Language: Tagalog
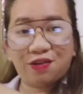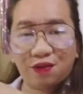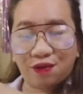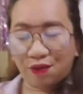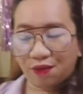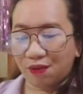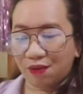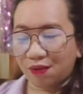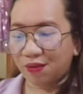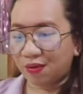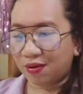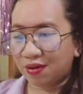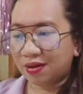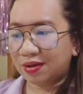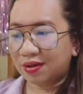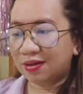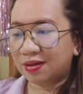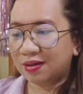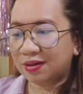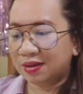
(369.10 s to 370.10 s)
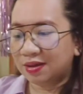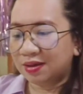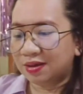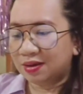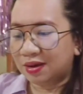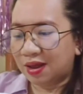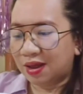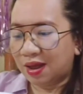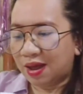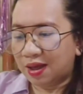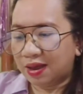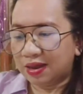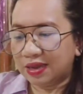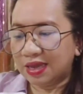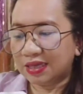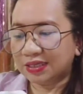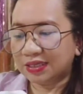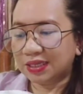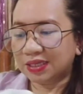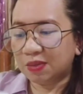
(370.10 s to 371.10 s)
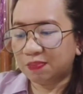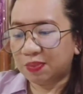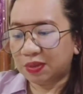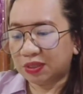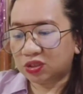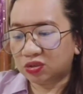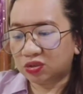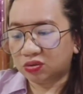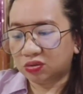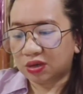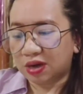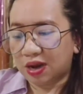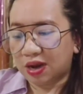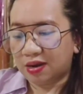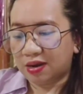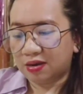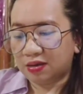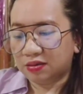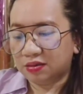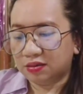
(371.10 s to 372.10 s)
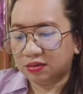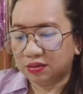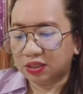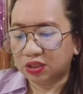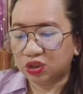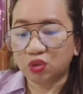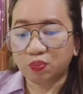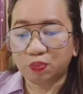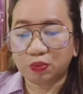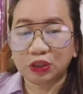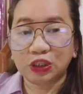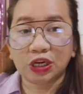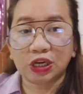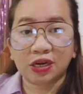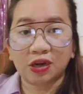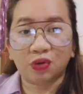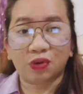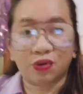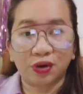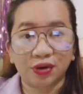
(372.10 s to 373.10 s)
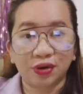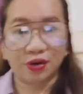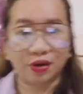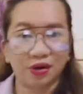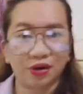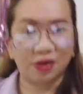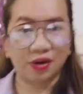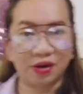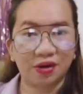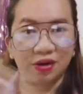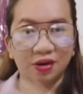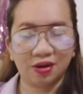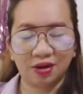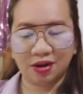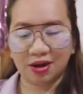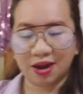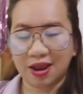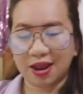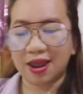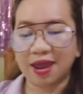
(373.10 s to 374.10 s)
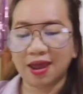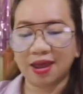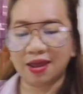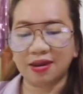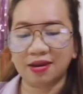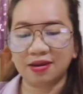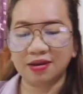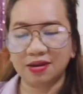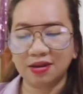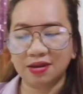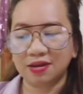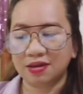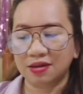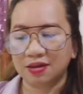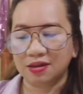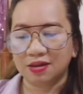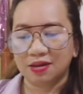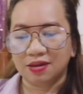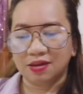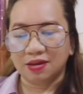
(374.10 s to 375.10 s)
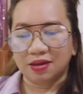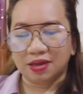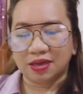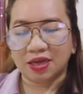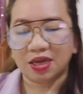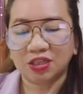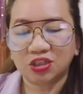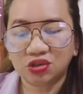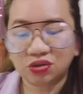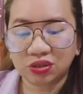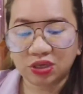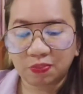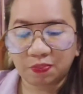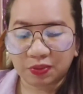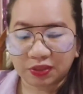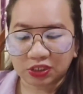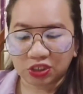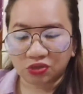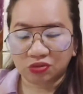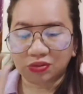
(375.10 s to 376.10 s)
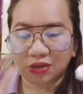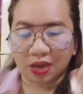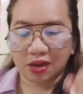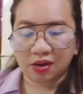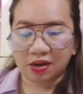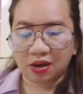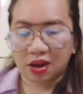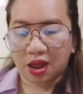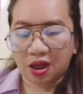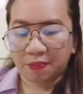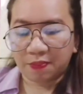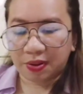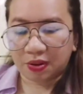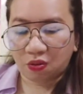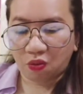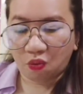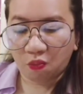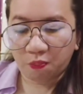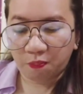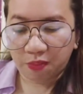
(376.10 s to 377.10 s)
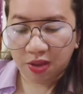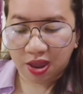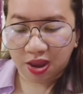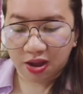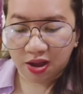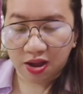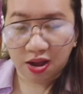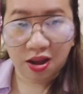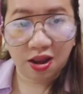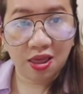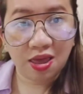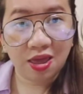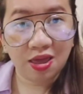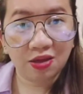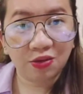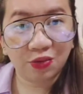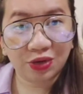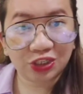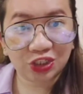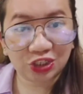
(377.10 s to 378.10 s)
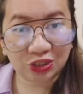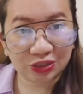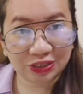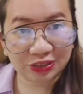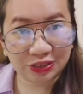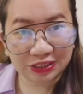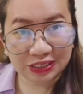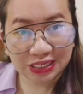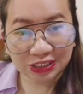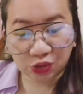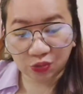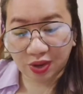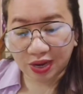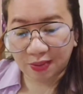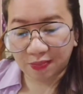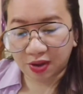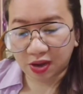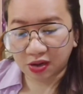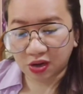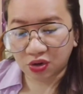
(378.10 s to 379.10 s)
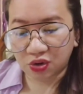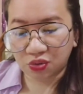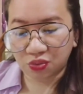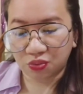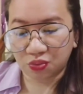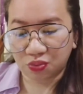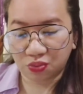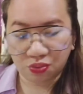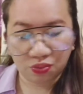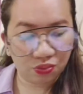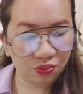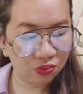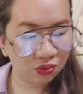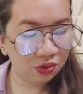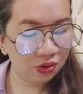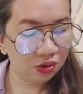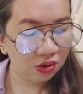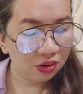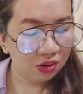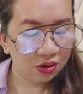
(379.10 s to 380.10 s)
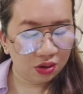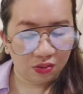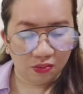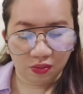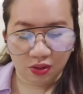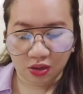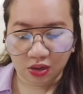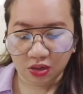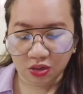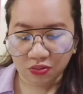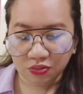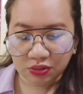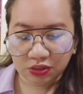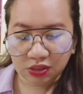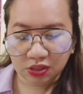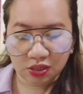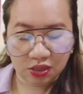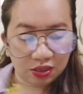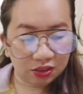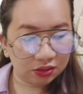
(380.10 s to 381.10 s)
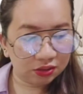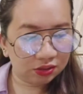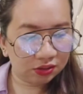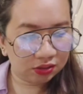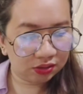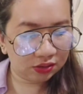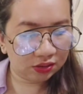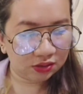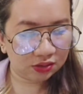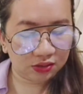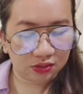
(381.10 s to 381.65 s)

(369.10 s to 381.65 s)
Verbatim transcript: ko na iya sang gipicturan, dito po siya nag-order and yun yung gipicturan ang pag-open which that's what I'm gonna do I'm gonna use this